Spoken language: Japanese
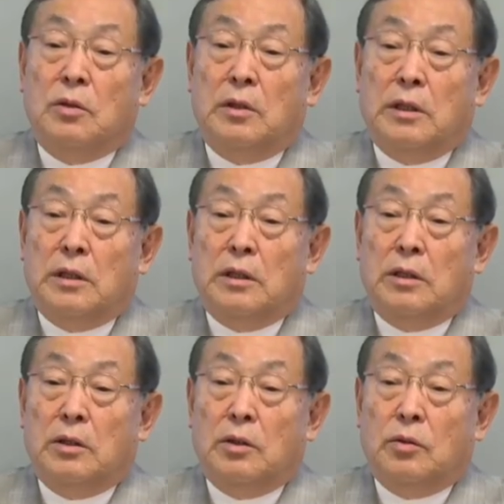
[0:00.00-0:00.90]

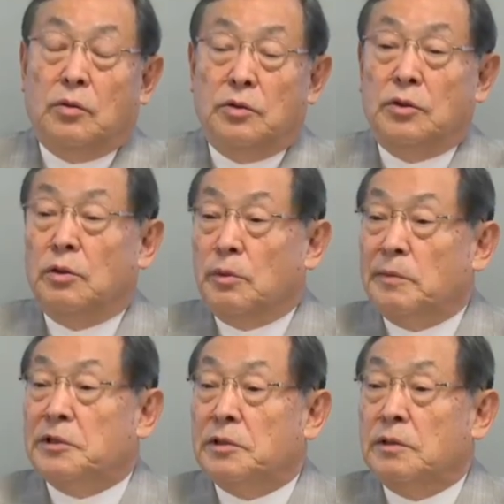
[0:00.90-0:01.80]
えー、こういうふうに思い
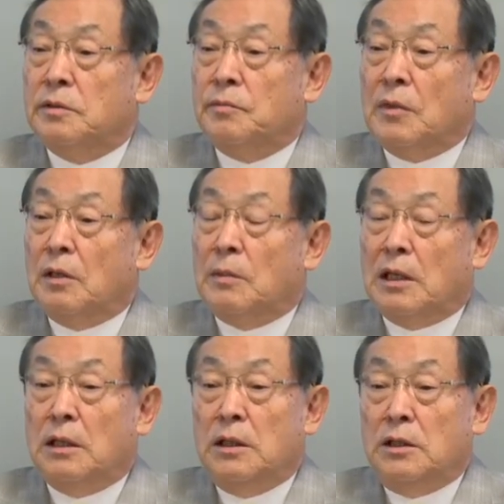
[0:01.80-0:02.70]
ます。
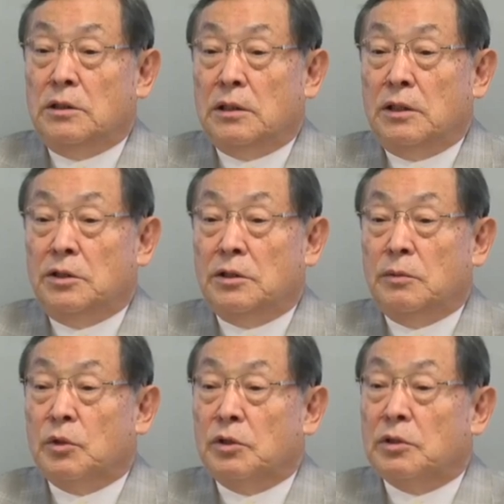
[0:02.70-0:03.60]
まあ、いずれにして
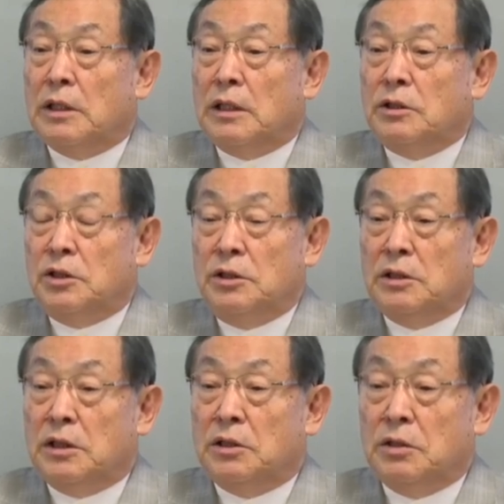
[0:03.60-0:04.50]
もですね、人
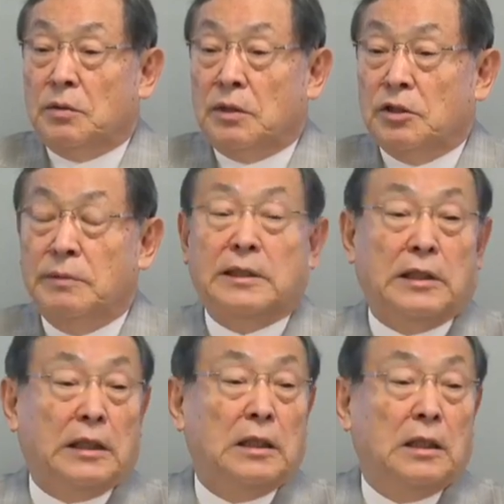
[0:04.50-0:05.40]
生っていうのは全
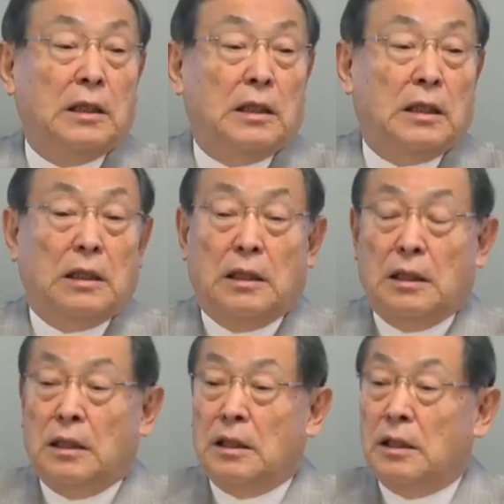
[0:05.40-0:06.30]
て、
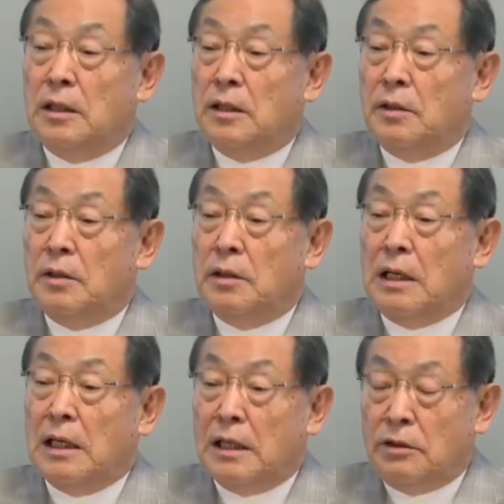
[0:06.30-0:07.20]
えー、
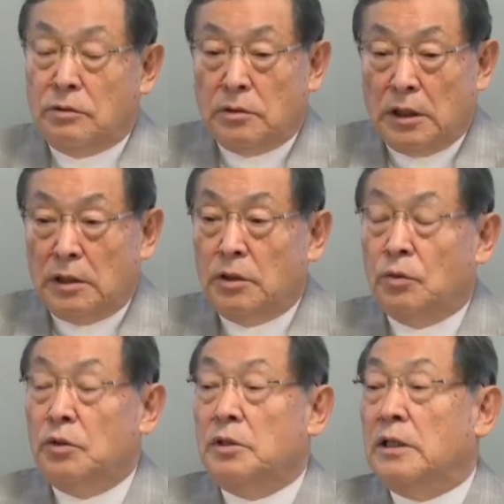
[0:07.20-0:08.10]
あらゆる点に
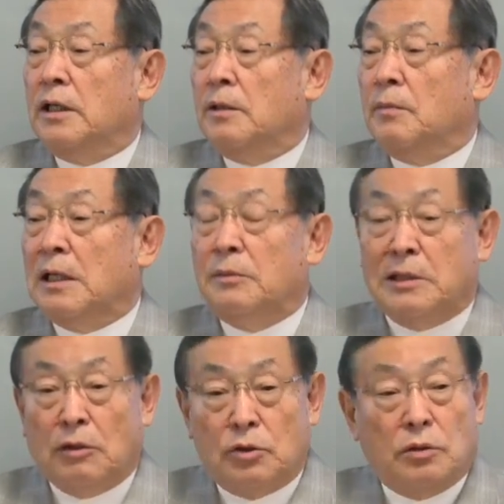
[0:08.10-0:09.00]
おいて学び
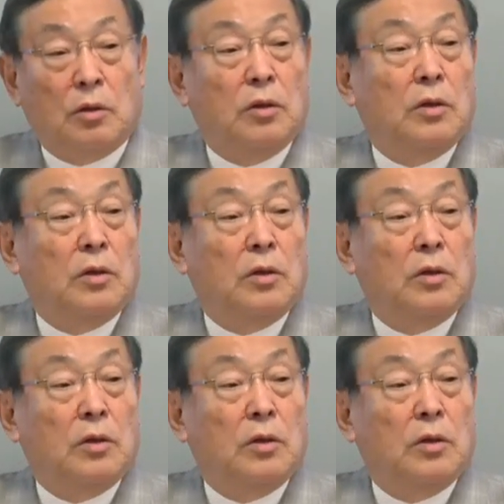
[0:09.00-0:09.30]
直しと、